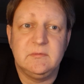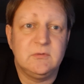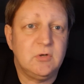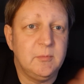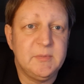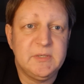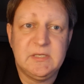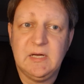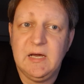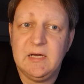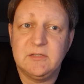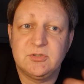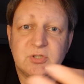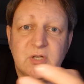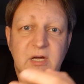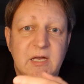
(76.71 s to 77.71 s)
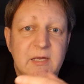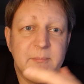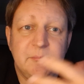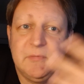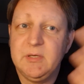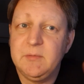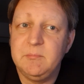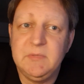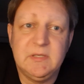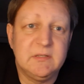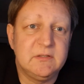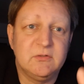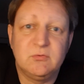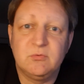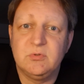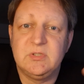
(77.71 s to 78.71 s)
Kommentare schreiben, mit mir
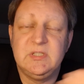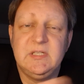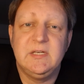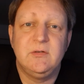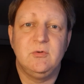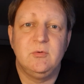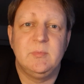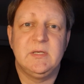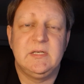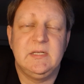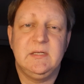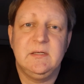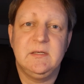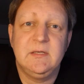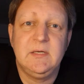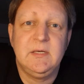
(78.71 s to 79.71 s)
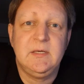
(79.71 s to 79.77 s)
diskutieren über Dinge.